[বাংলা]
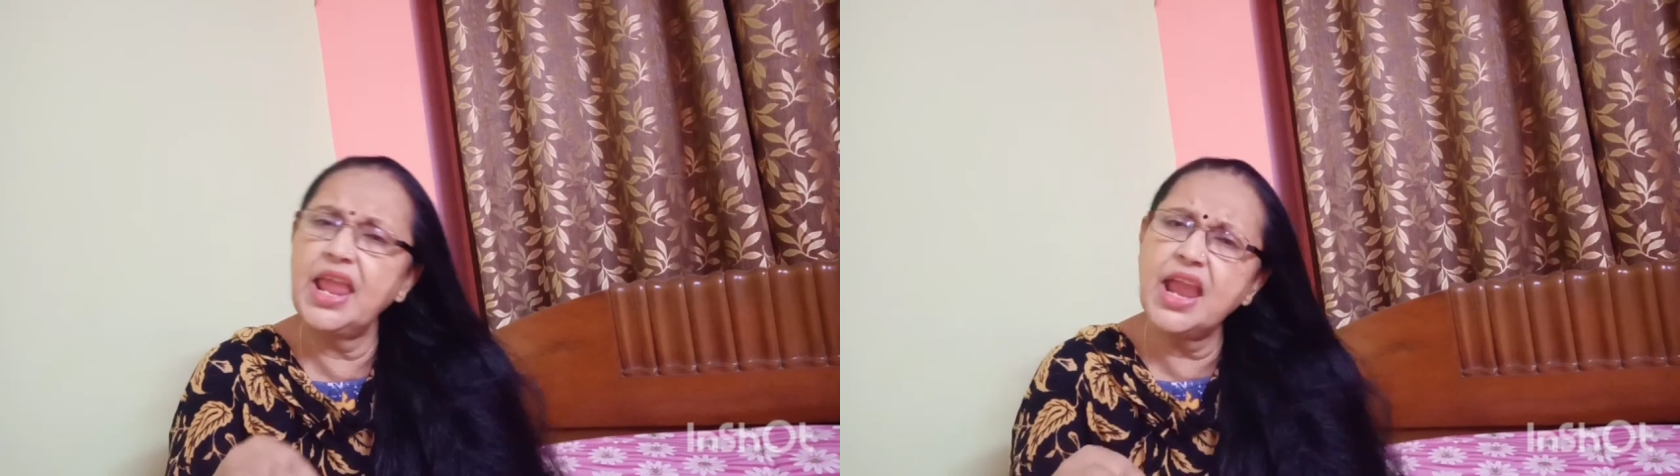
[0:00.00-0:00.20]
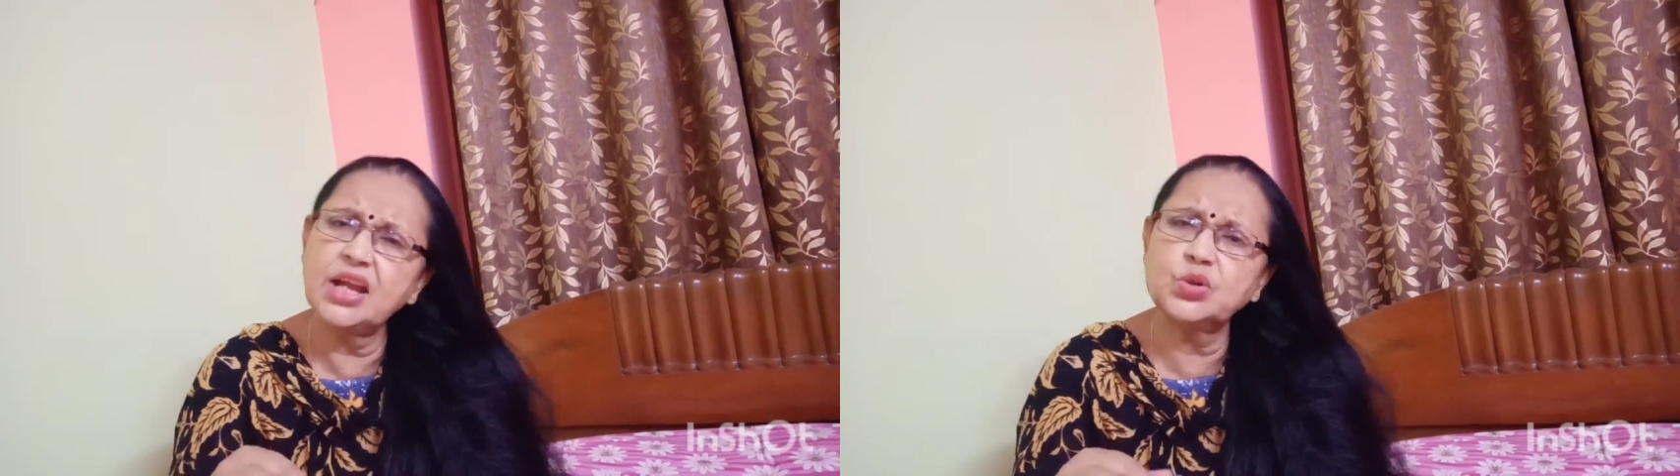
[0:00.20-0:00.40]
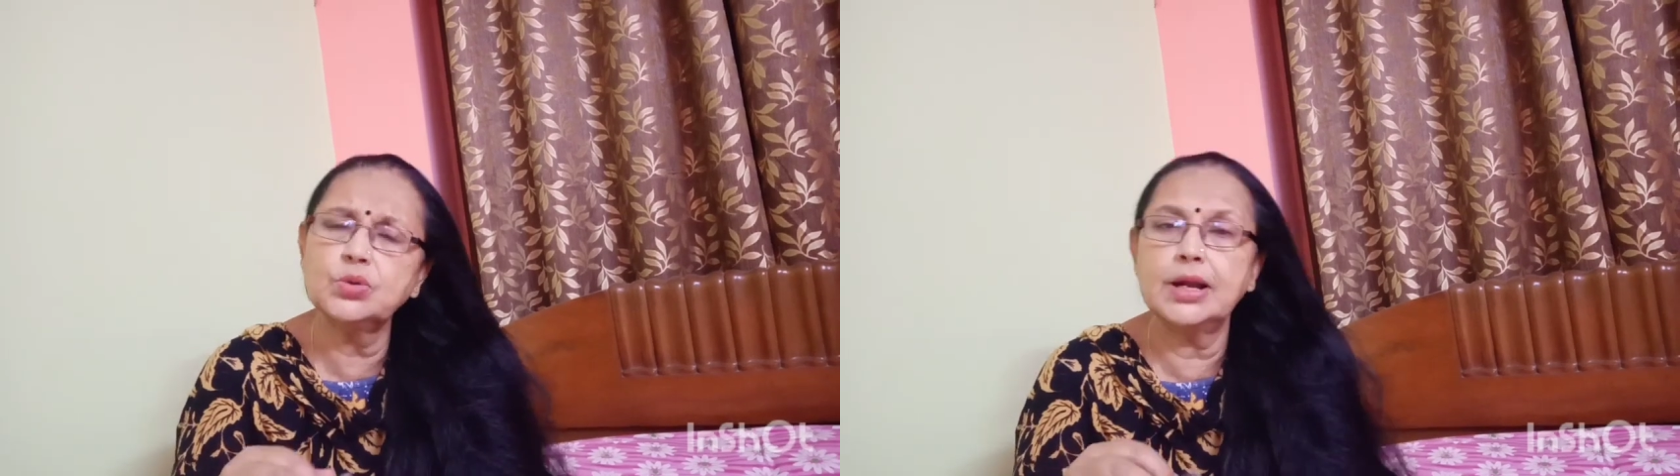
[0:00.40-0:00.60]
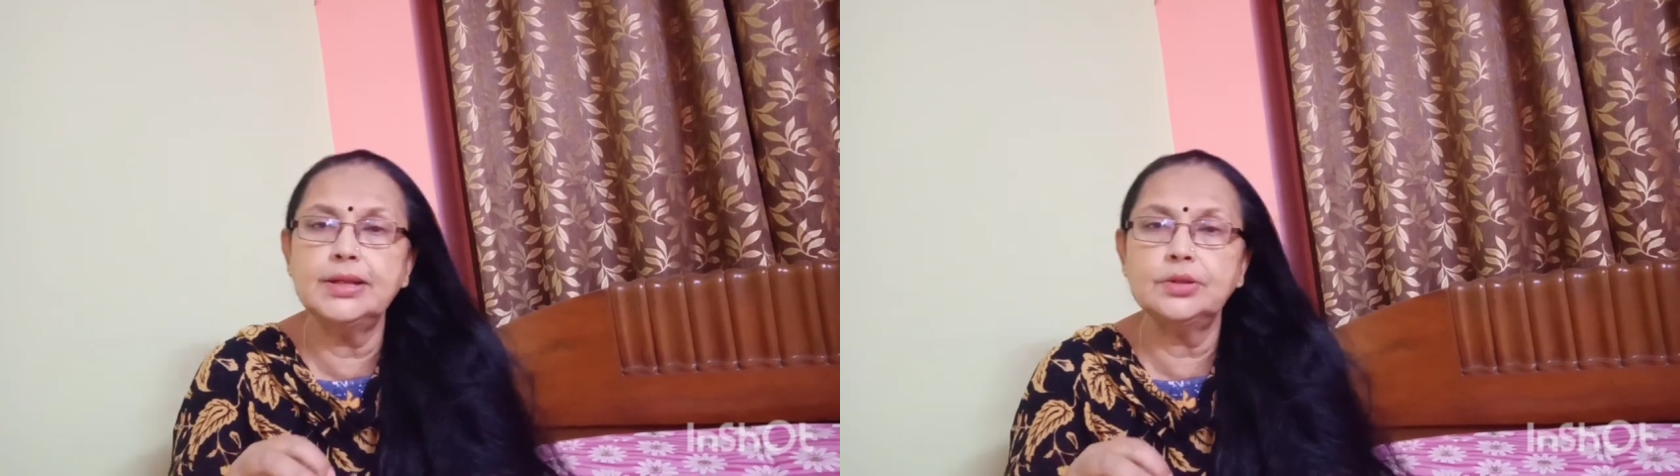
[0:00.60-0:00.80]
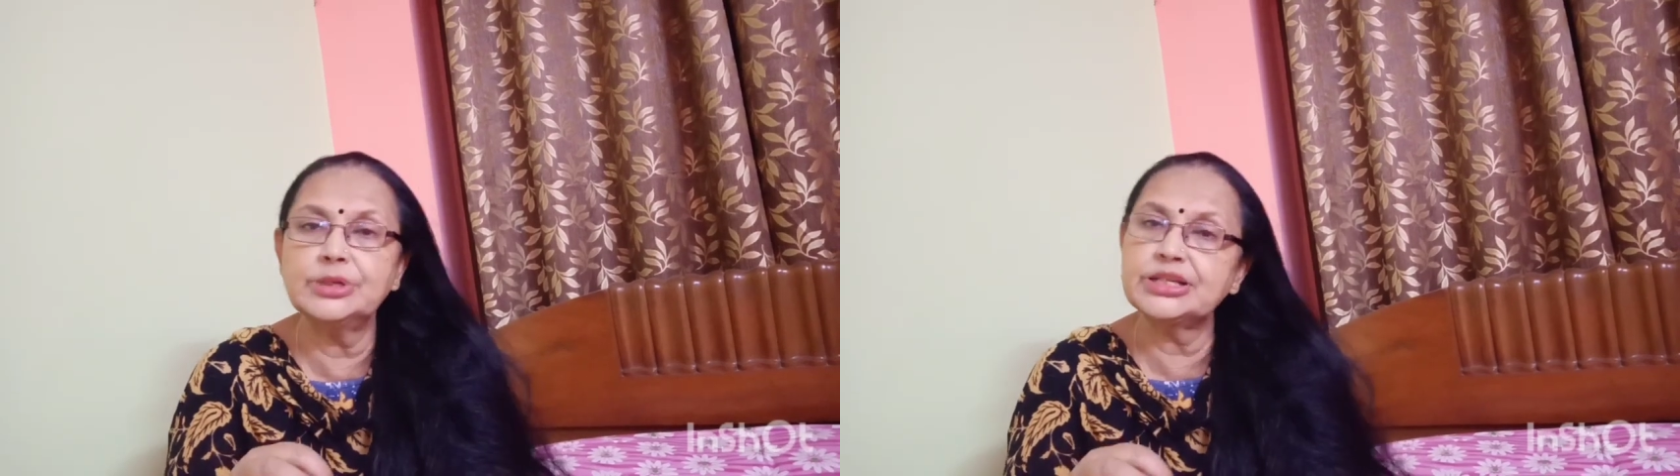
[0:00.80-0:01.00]
একটুখানি
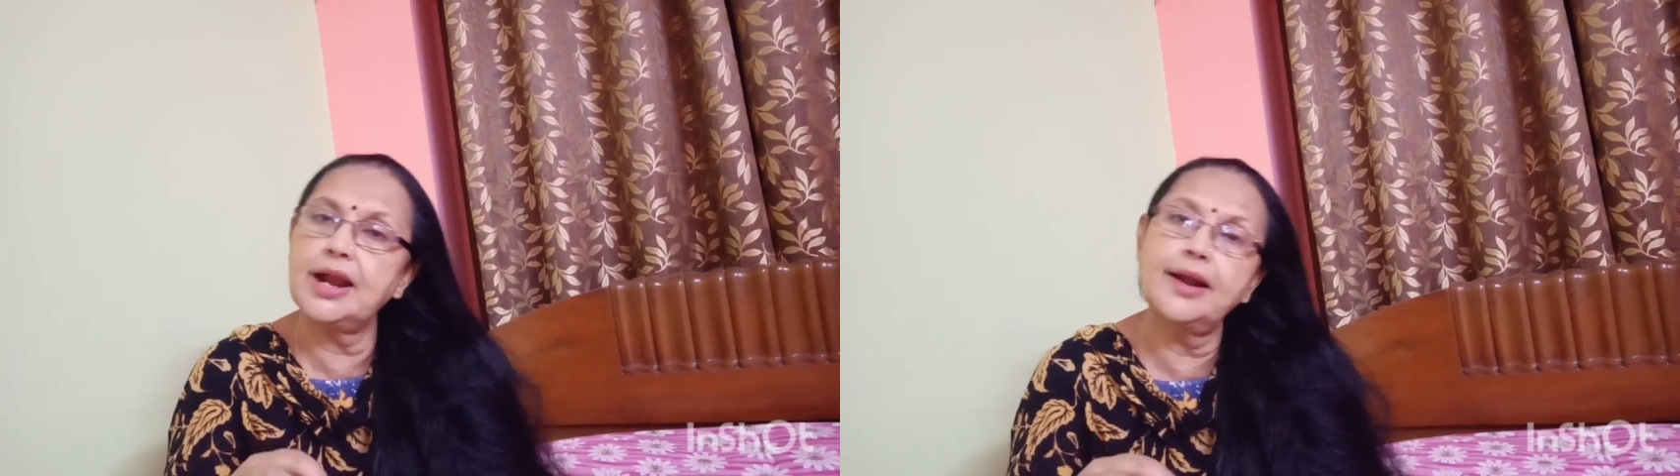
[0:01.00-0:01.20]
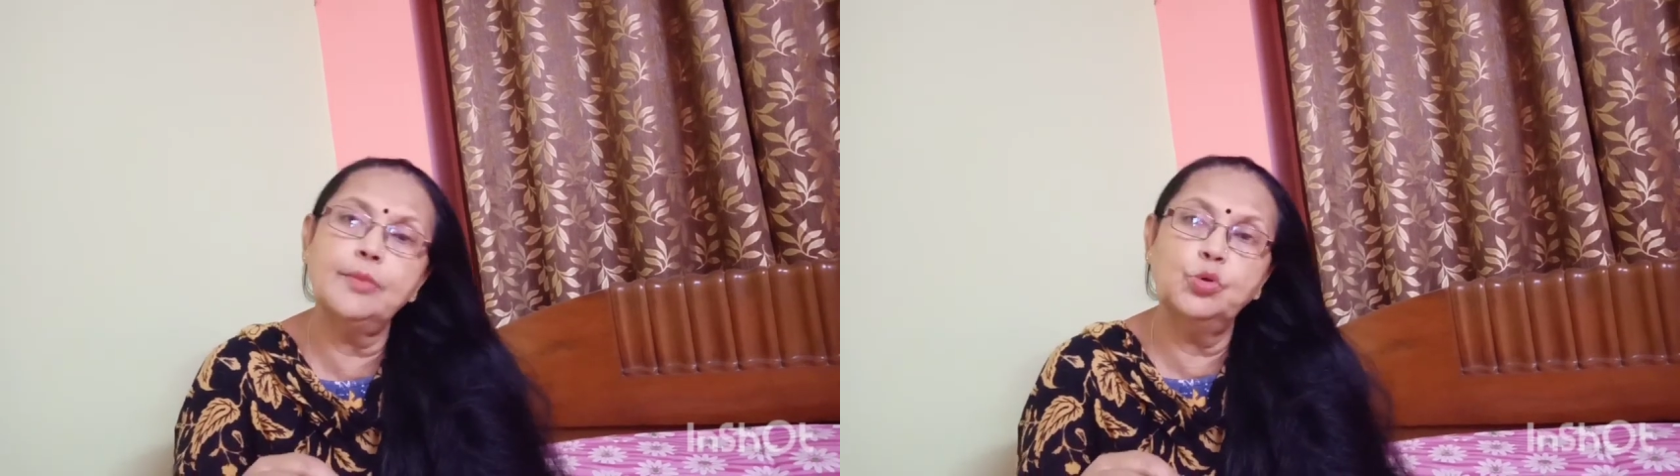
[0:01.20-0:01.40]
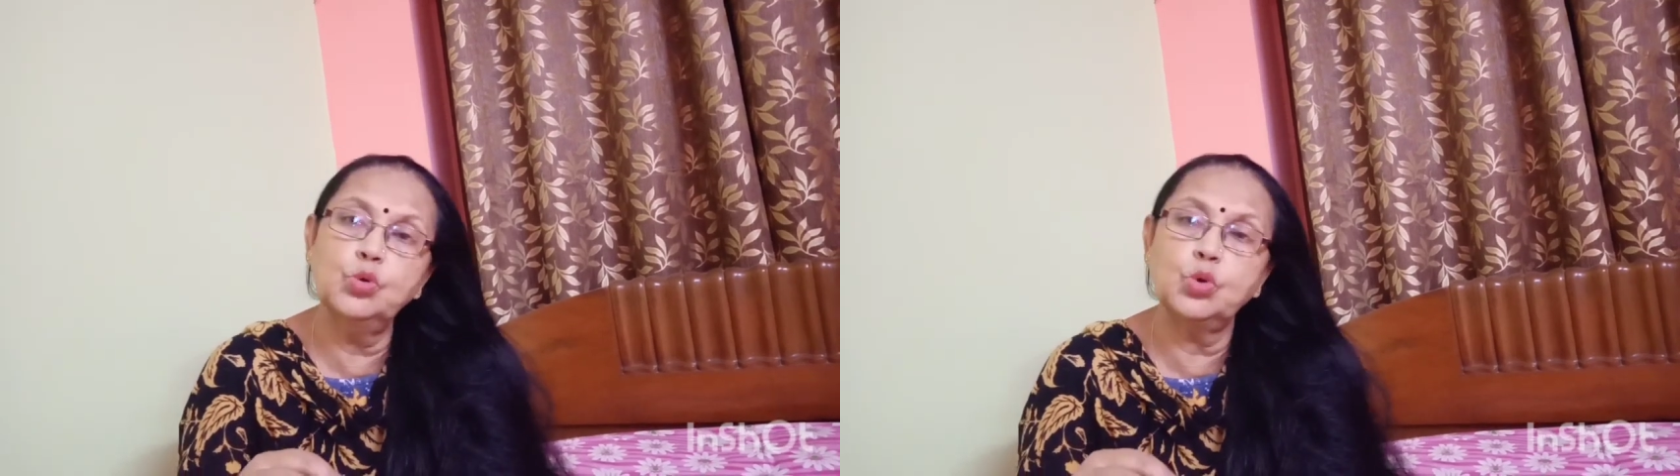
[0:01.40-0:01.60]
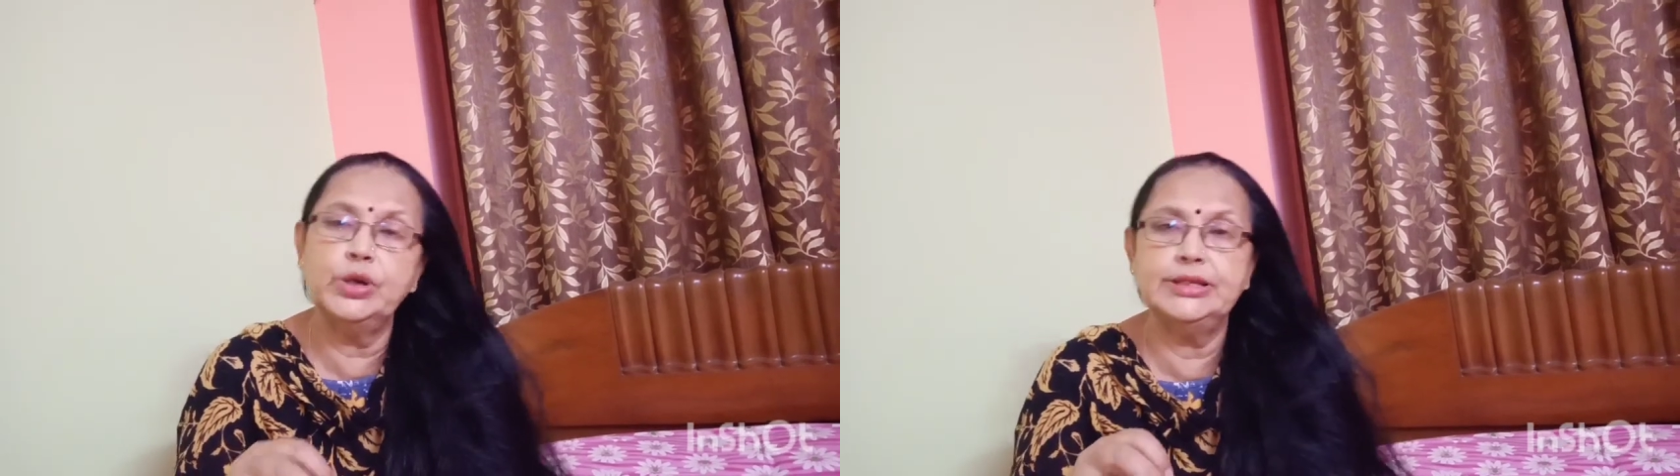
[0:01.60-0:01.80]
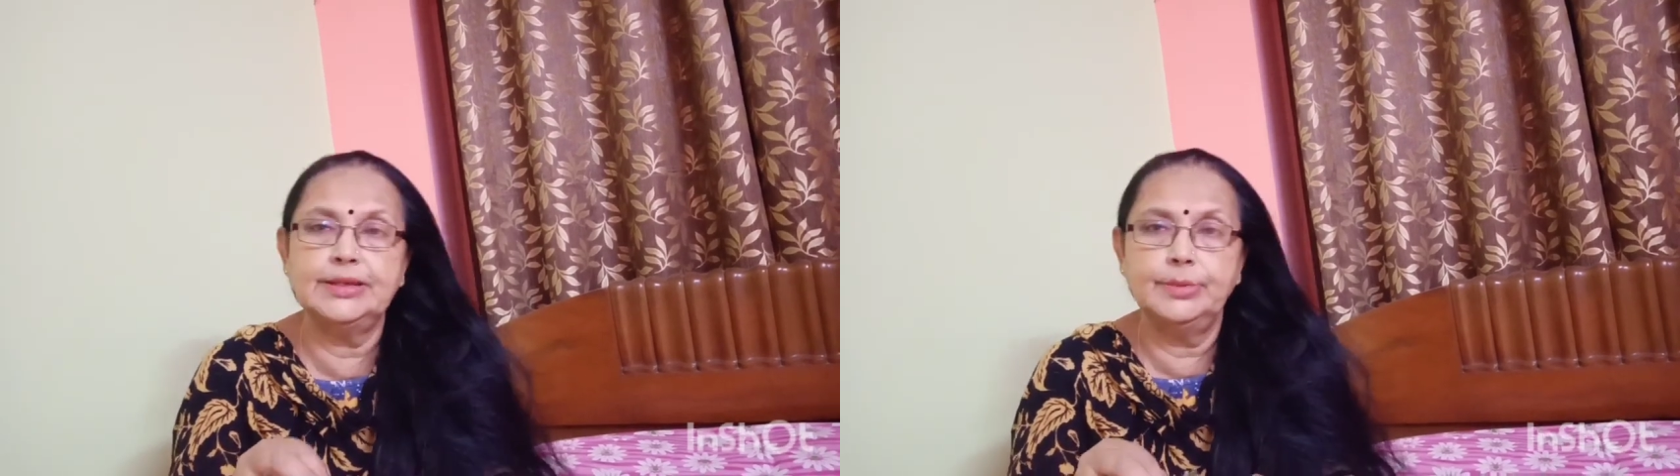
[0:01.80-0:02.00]
তোমার সারা মুখ
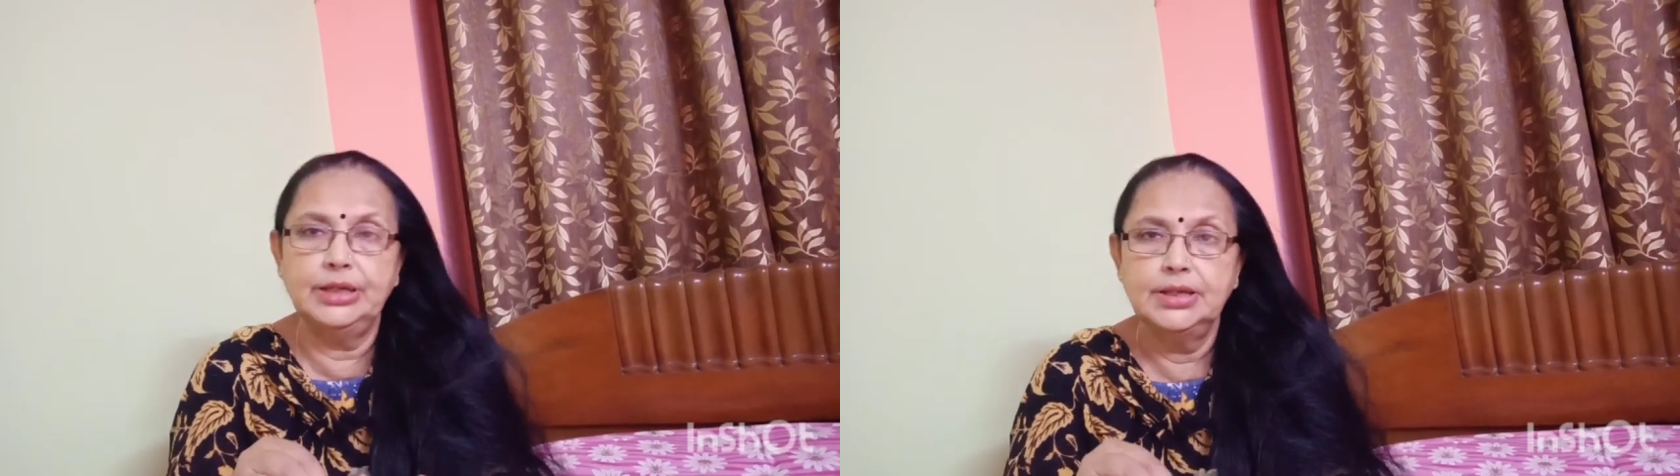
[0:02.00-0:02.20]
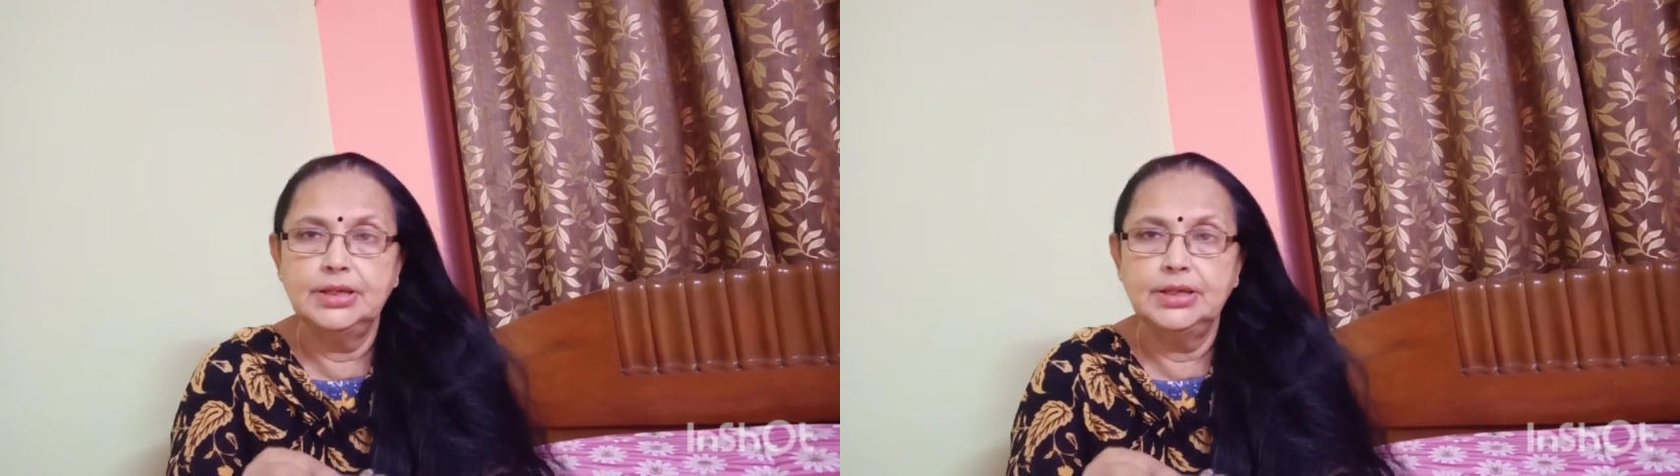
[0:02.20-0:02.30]
হয়ে যাবে